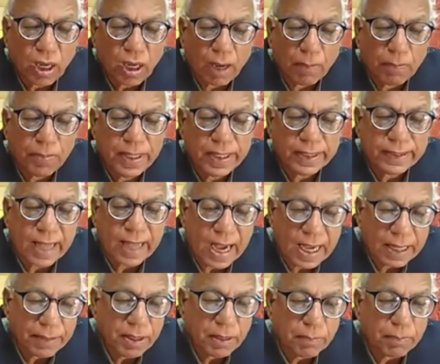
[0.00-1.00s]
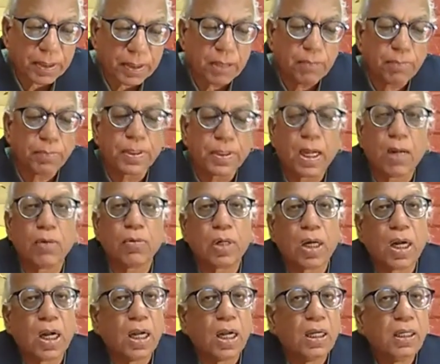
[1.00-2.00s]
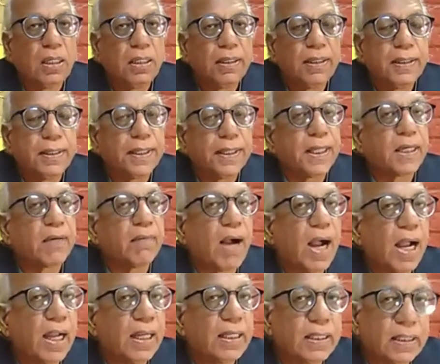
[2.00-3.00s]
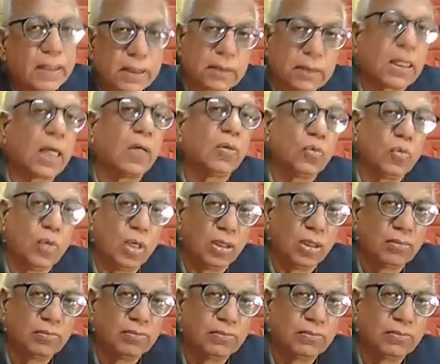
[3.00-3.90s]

अपनी धार्मिक परंपराओं का निर्वाह करता हुआ